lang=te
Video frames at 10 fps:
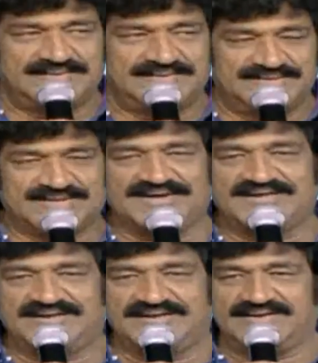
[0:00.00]
ఎందుకంటే
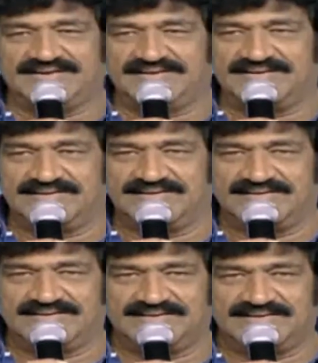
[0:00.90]

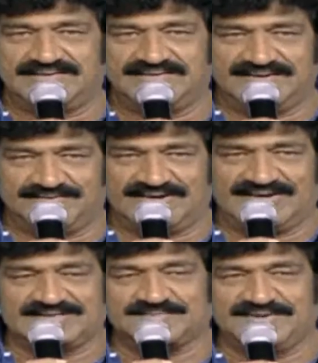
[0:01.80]
నేను వాళ్ళ
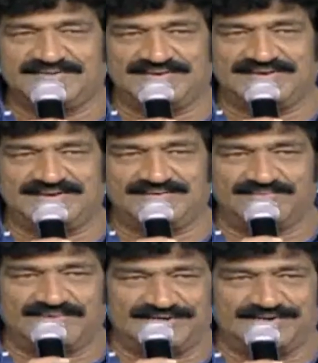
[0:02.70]
ఆత్మీయుడిని
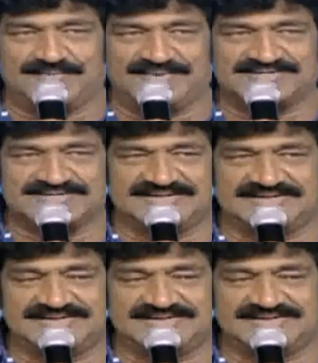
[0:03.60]
వాళ్ళ ఇంట్లో మనిషిని